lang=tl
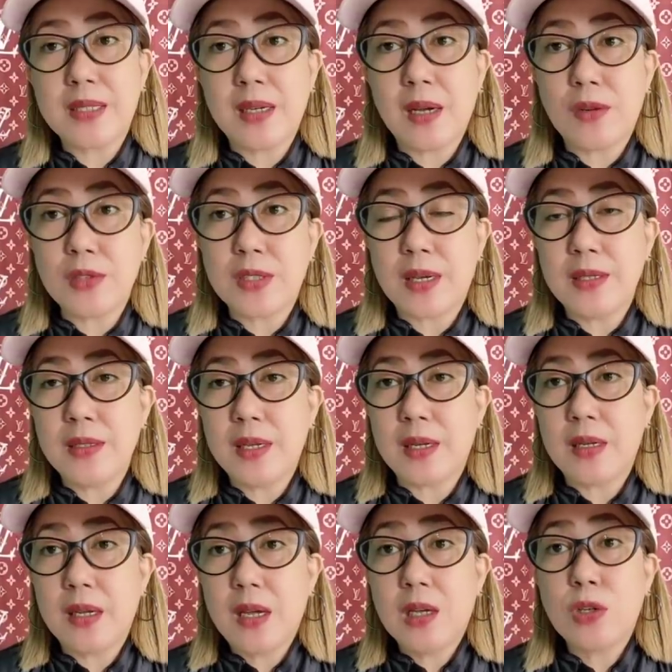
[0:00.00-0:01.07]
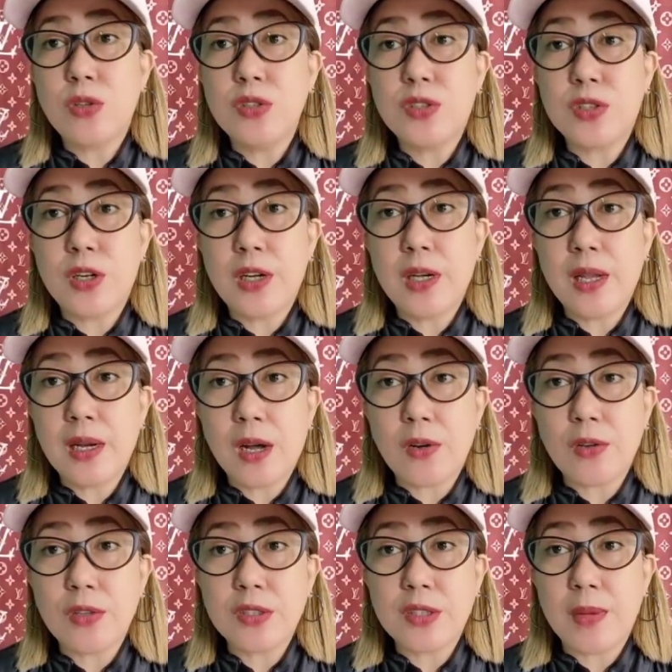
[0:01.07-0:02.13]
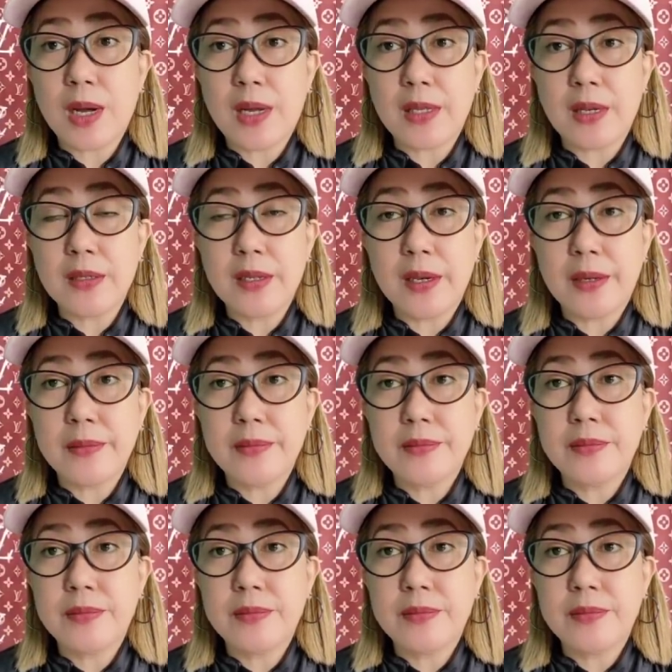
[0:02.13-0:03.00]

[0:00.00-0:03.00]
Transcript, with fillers: lang ako sa kanya. Concern lang ako sa mga anak niya.